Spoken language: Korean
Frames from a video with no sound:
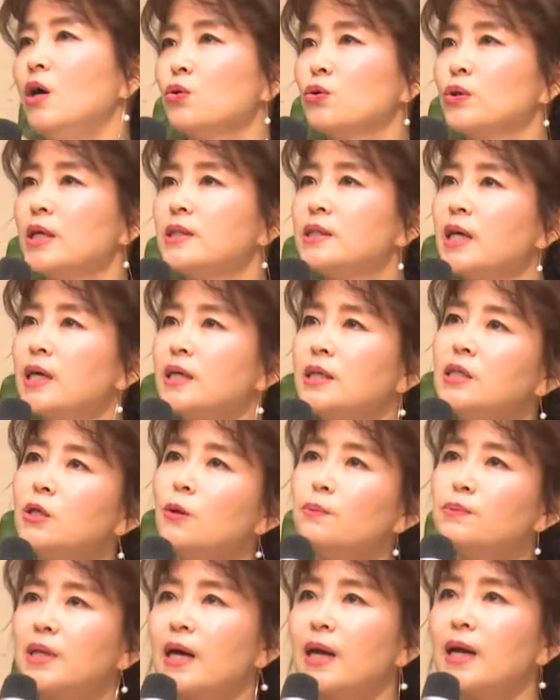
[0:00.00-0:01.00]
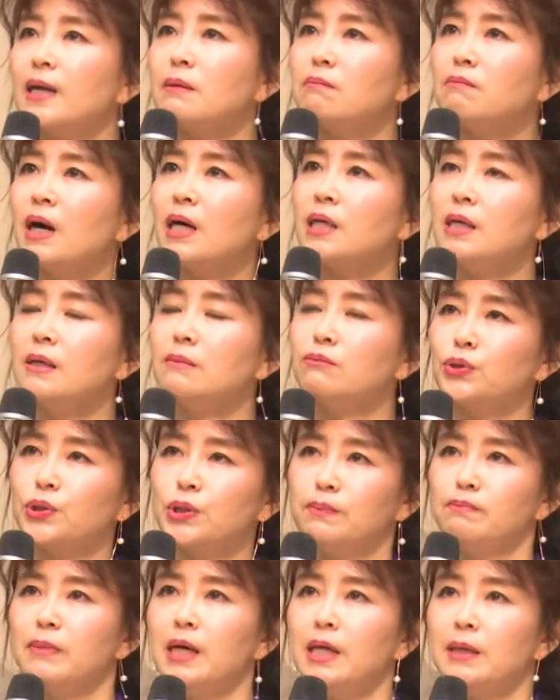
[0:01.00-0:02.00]
도대체 의롭다라는 말이
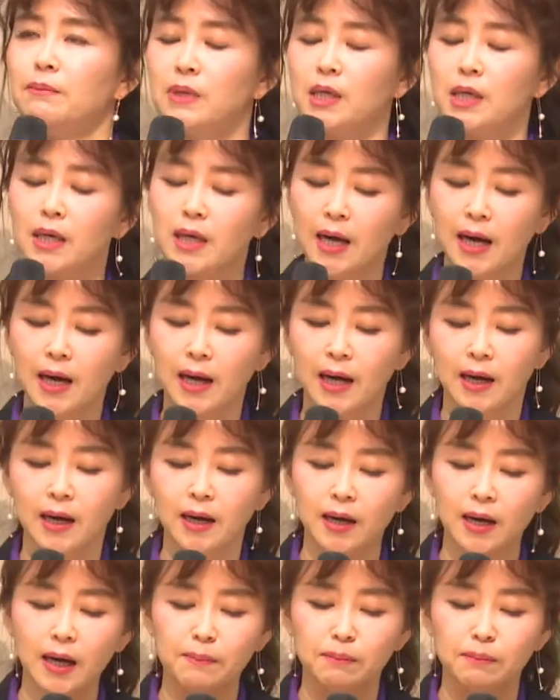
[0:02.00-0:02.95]
무슨 말입니까?